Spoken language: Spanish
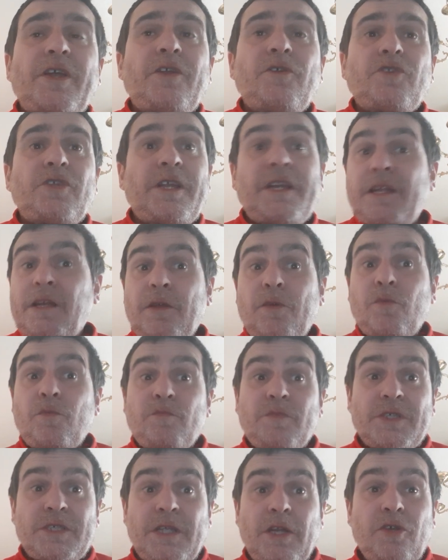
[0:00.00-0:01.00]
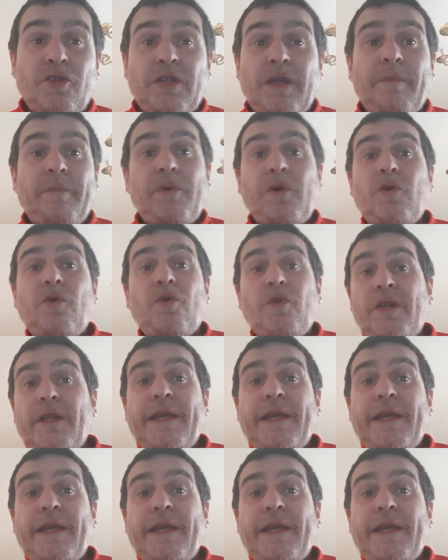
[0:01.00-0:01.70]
que no tiene ningún misterio tampoco.